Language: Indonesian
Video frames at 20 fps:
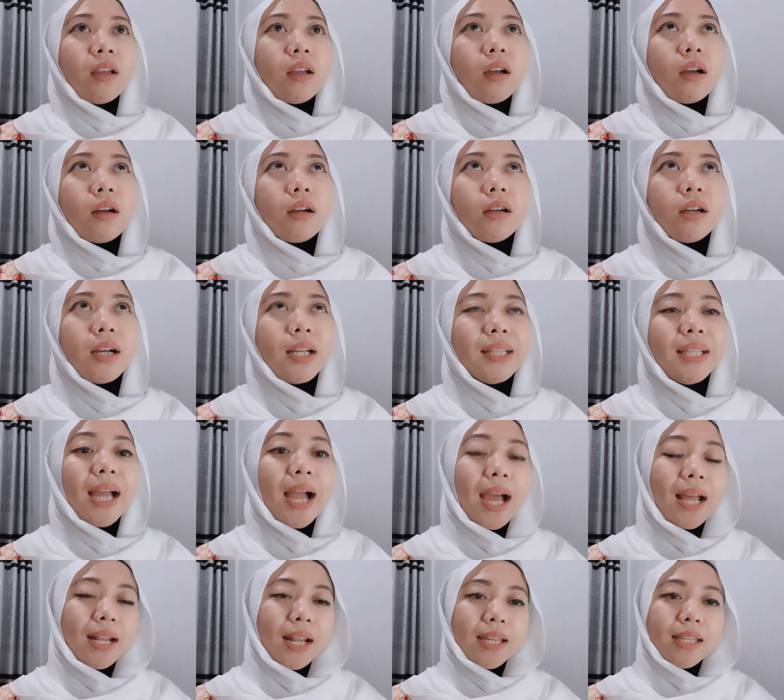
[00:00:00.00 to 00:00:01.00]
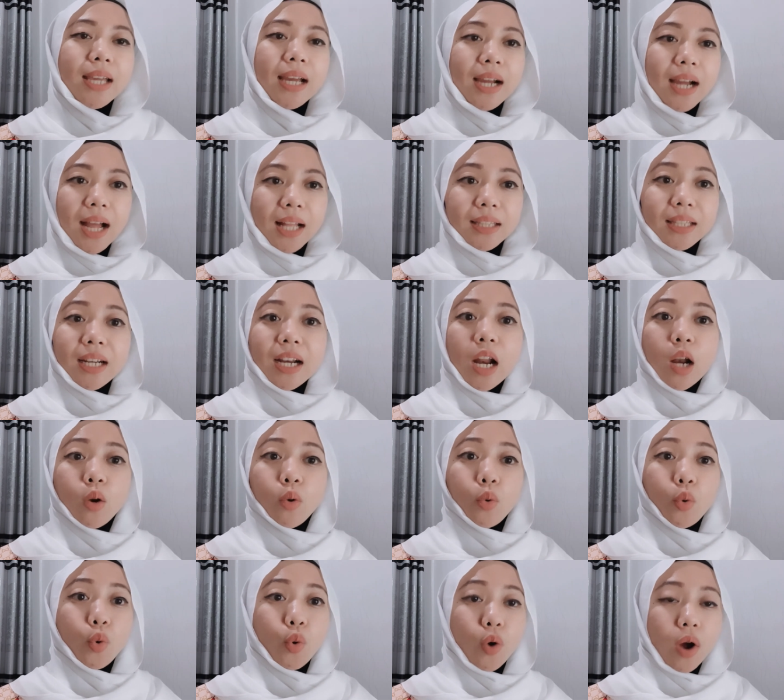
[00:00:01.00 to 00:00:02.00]
eh, ketahanannya nggak
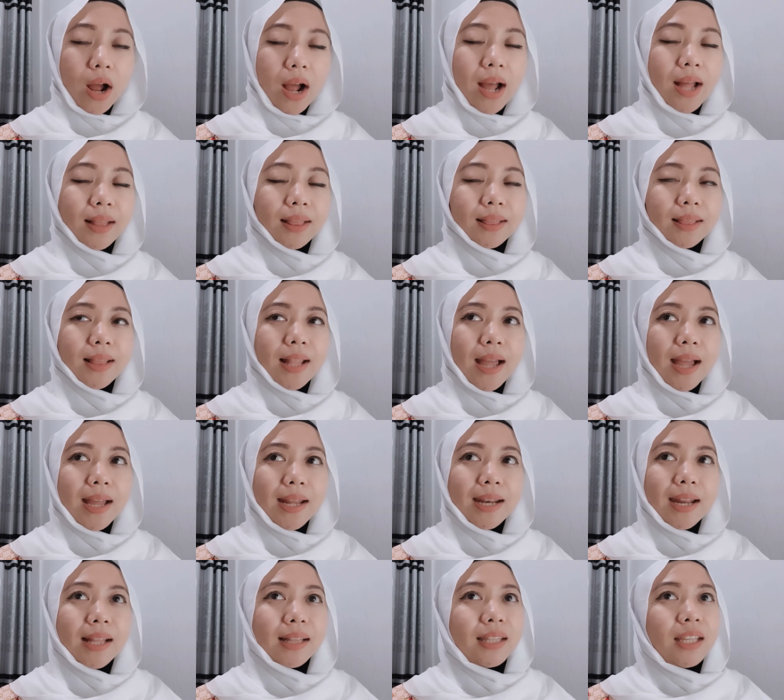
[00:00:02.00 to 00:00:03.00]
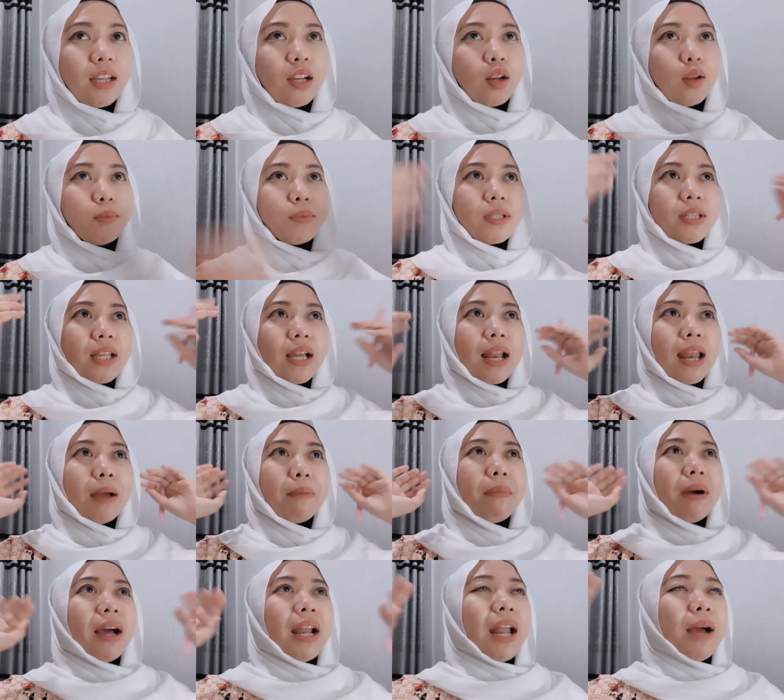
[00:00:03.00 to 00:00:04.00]
terlalu kuat dan nanti kalau misalnya
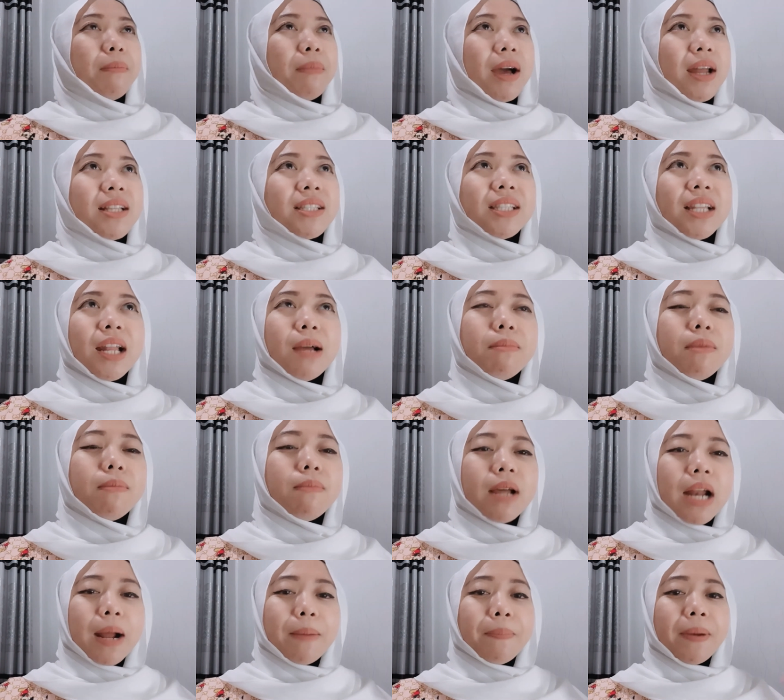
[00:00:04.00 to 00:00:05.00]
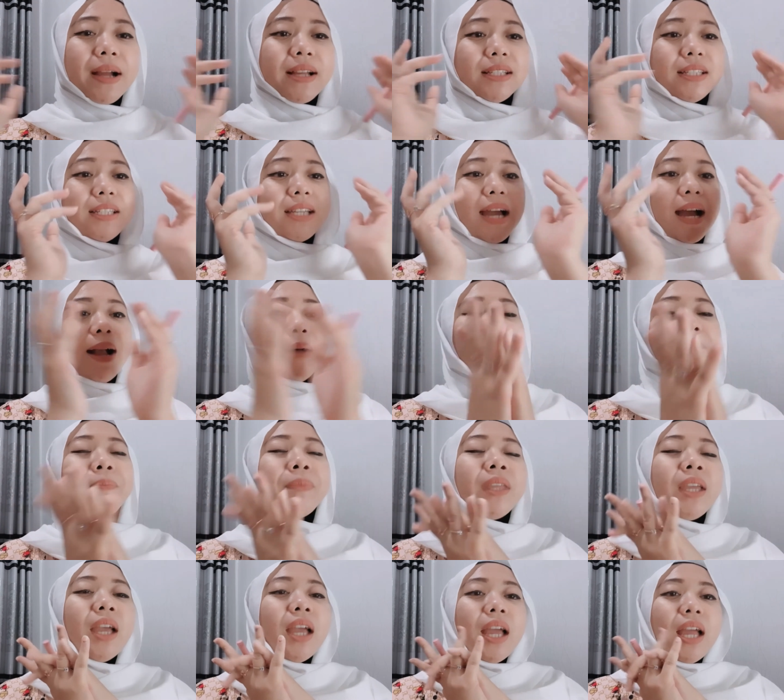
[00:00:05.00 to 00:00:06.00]
lama kelamaan setelah beberapa jam
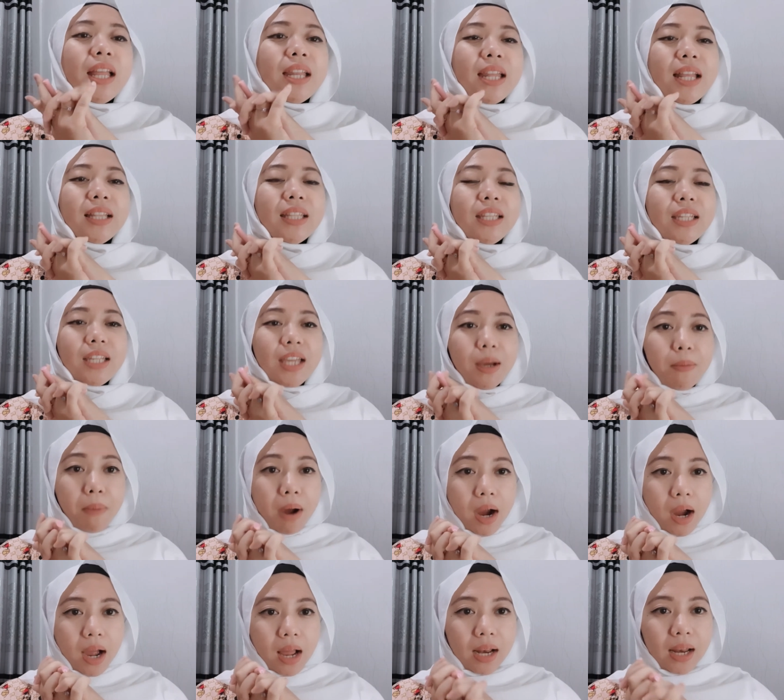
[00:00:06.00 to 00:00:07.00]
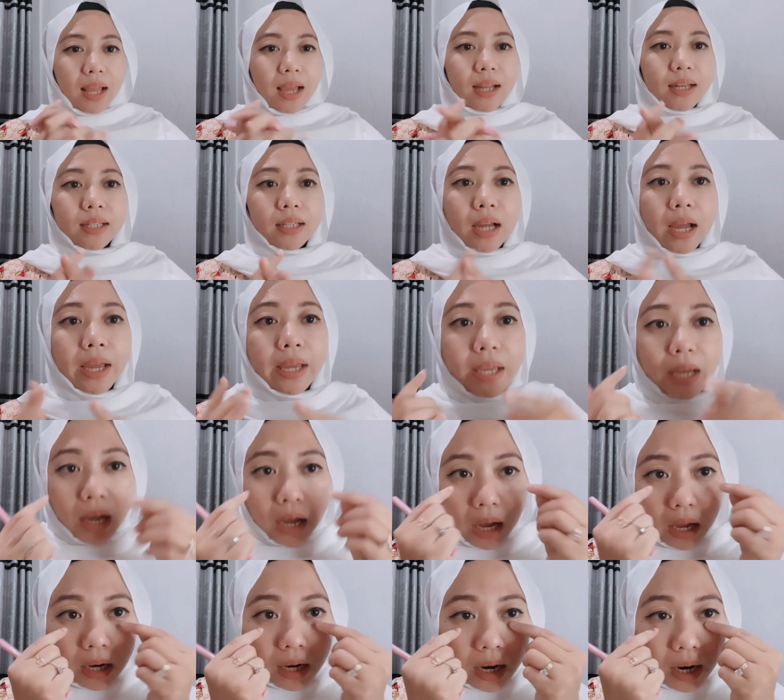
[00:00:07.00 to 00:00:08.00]
nanti dia bakalan kayak
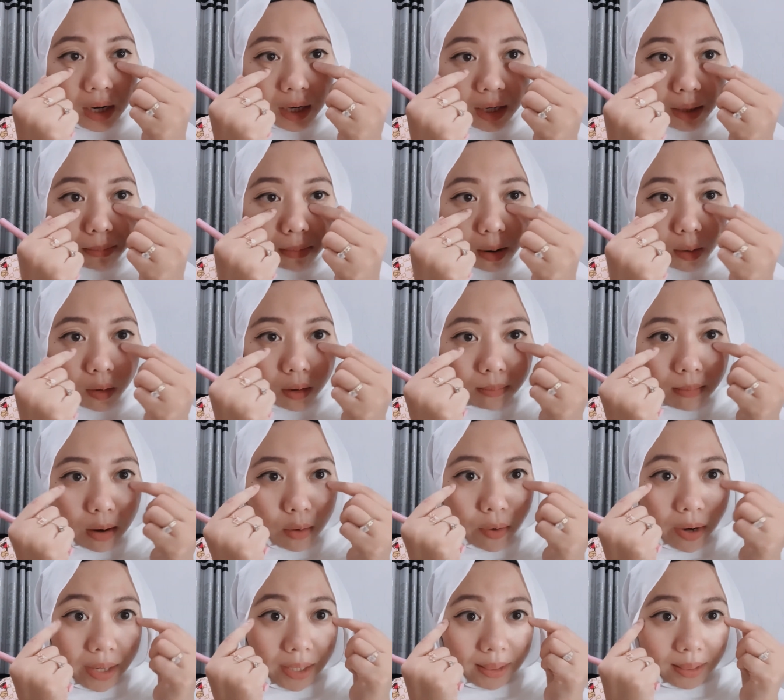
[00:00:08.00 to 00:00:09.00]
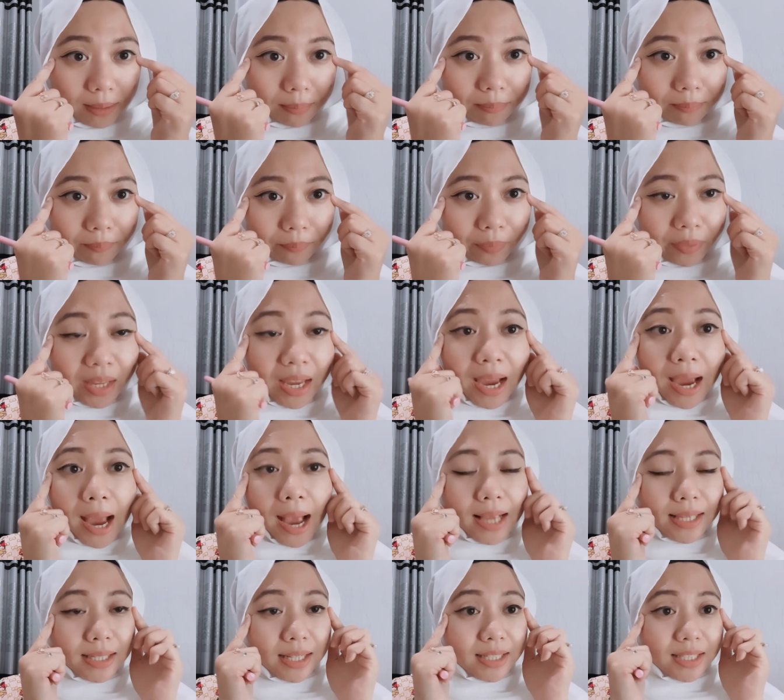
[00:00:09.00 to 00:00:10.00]
ada ke bawah-bawah item,
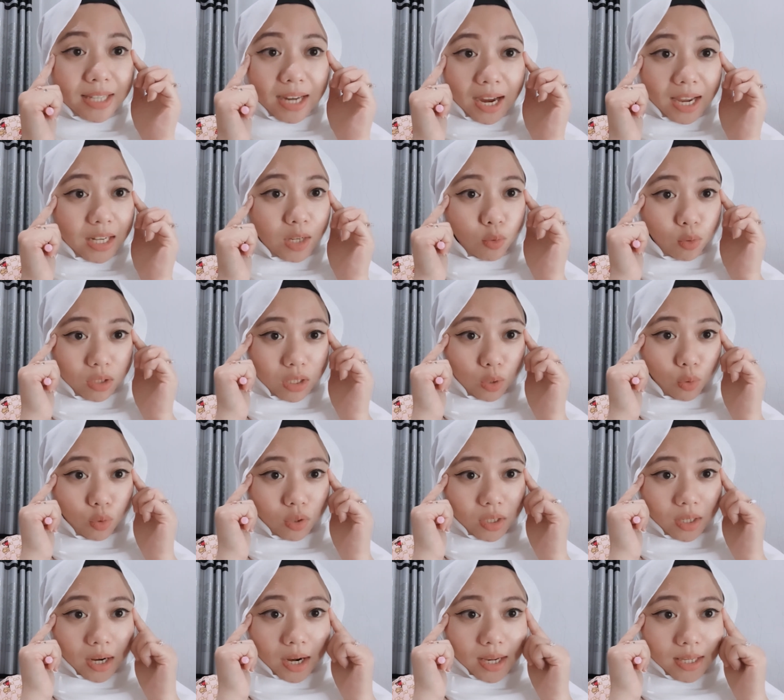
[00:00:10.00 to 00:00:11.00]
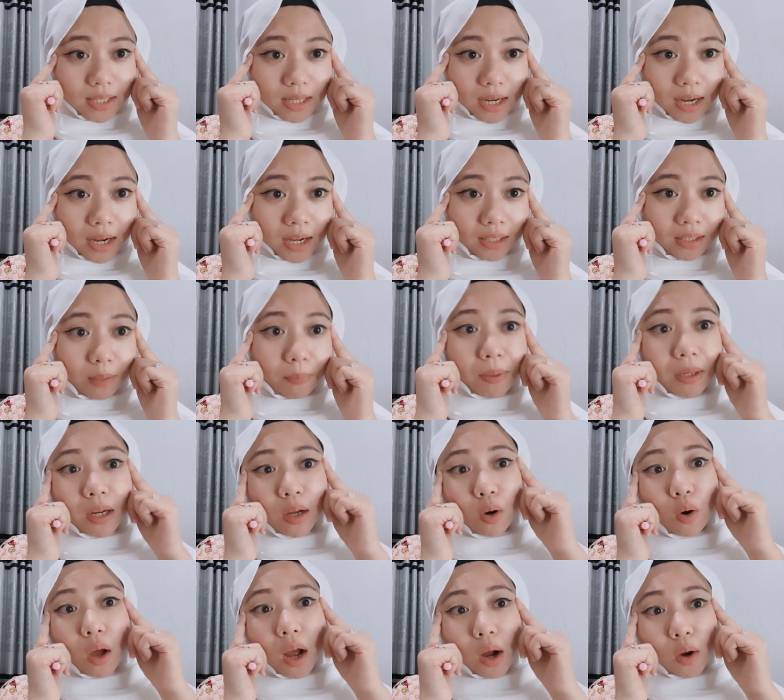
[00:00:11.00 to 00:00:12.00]
asal jangan dikucek-kucek aja tapi
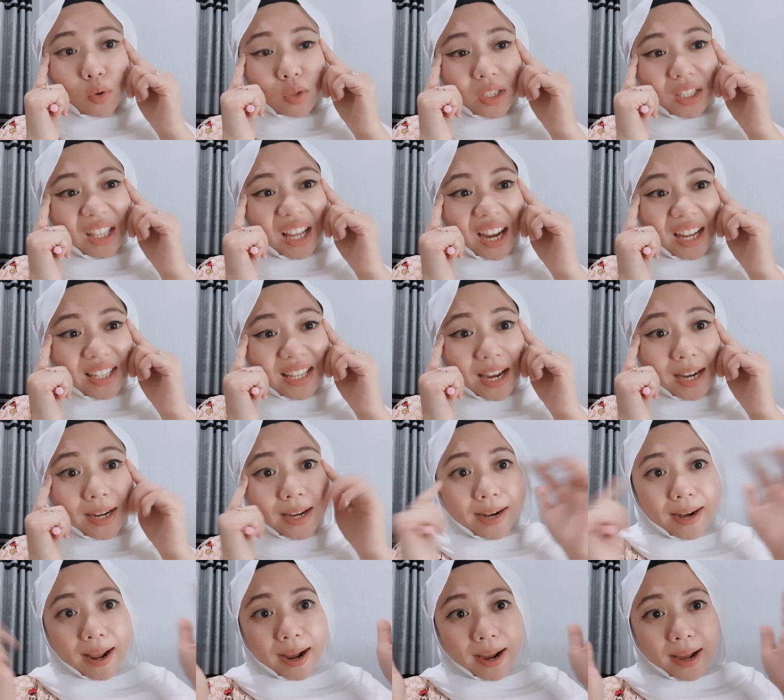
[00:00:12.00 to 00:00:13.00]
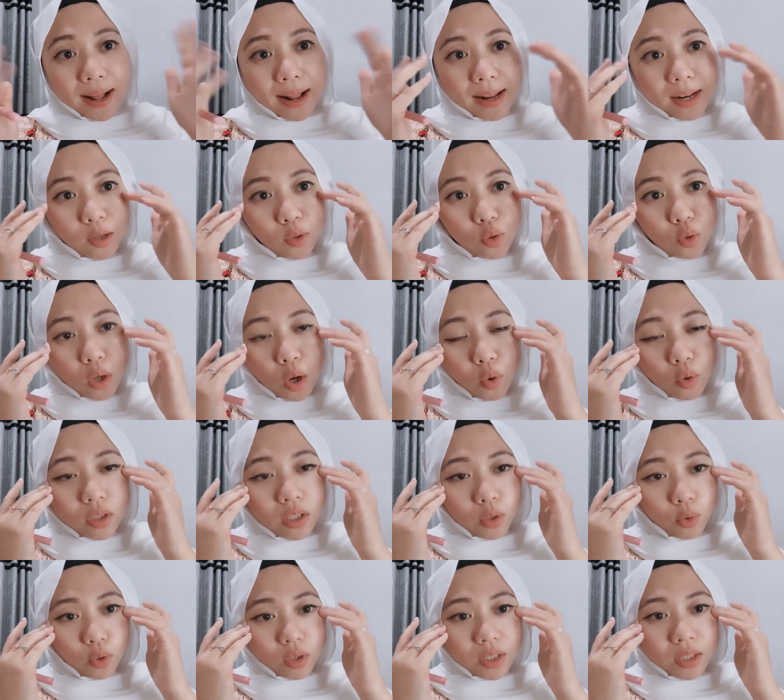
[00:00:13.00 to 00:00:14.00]
kalau aku sih tangannya agak nakal suka
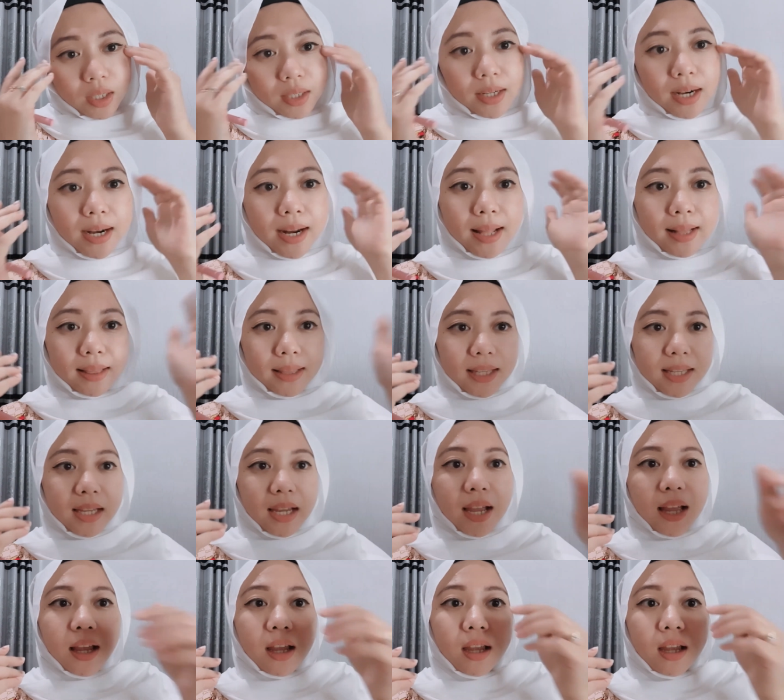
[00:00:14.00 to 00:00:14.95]
kucek-kucek dan nantinya